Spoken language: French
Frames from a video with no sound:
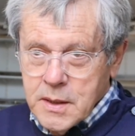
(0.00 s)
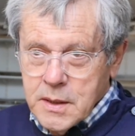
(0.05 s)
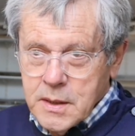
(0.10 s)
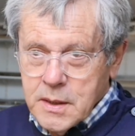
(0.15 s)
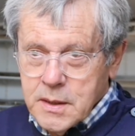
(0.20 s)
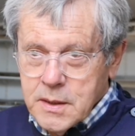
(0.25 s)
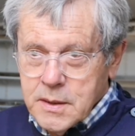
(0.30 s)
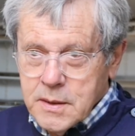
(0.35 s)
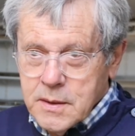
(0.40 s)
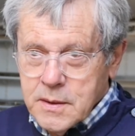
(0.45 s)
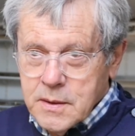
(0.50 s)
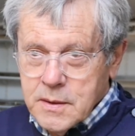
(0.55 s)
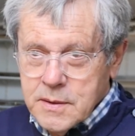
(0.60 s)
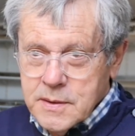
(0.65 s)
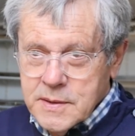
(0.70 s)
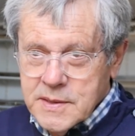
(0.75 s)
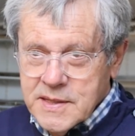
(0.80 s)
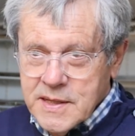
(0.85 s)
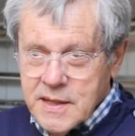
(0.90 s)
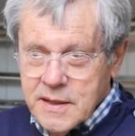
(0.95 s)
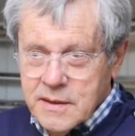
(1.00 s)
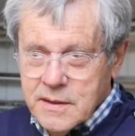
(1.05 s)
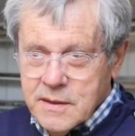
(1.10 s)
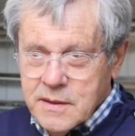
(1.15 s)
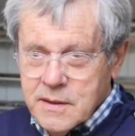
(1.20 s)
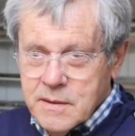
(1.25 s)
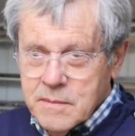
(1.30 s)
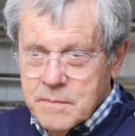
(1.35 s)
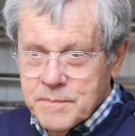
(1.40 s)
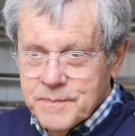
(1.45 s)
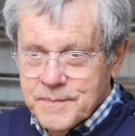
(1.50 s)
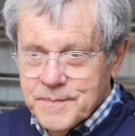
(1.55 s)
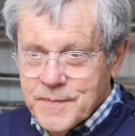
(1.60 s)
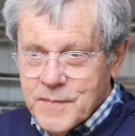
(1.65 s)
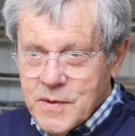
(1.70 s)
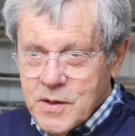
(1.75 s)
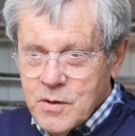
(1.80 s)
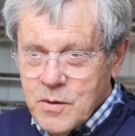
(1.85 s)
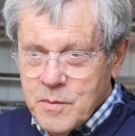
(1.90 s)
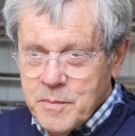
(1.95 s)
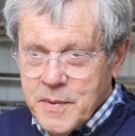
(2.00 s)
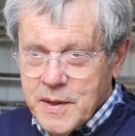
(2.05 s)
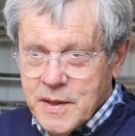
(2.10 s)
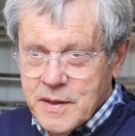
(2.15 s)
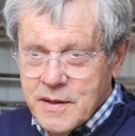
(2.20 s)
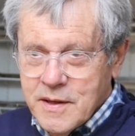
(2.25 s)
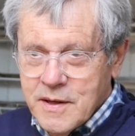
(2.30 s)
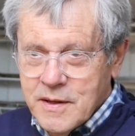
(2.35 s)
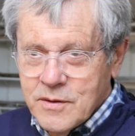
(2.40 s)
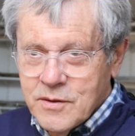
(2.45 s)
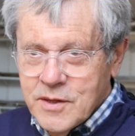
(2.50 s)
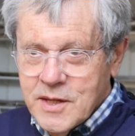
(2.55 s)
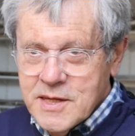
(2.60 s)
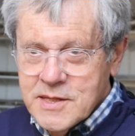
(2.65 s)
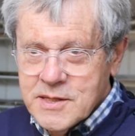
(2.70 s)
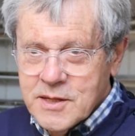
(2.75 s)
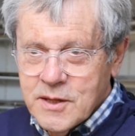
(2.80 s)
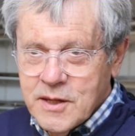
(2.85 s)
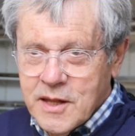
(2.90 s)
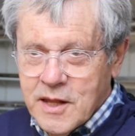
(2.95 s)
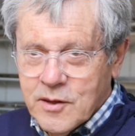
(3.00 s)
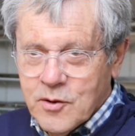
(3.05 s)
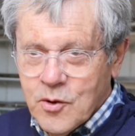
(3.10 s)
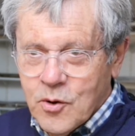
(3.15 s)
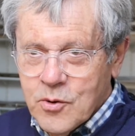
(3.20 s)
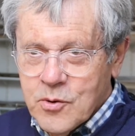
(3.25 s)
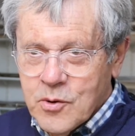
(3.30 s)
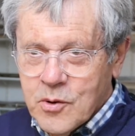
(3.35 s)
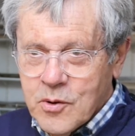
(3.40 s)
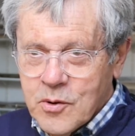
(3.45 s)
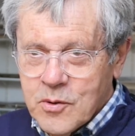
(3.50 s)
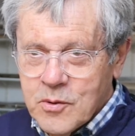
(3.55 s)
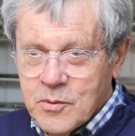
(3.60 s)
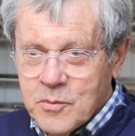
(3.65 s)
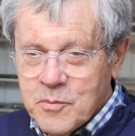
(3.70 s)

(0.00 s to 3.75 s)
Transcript: euh, c'est mm, le métier de dessinateur euh,